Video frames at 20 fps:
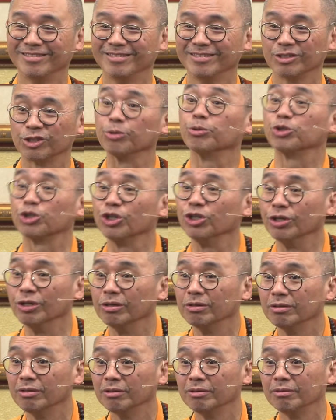是不是？
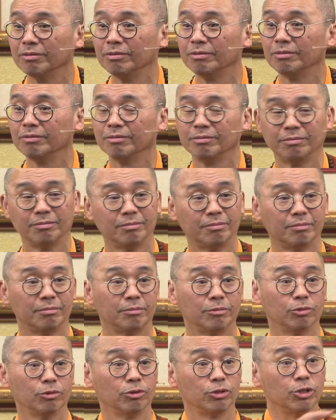
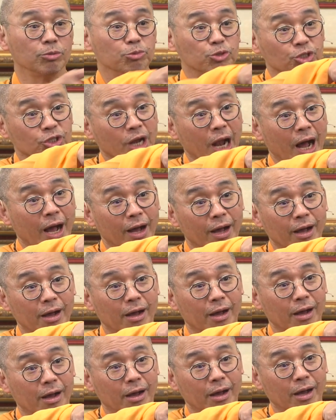是不是啦？
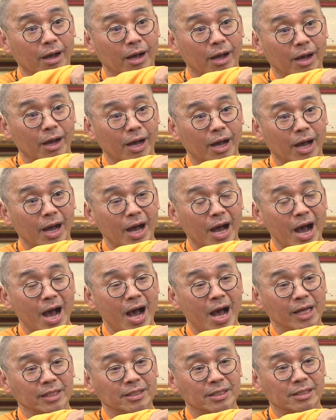
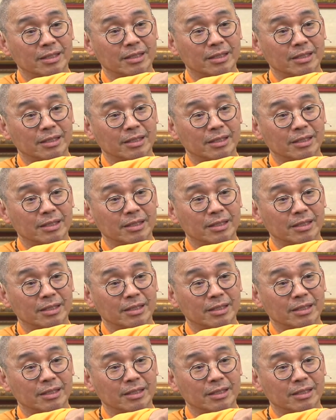阿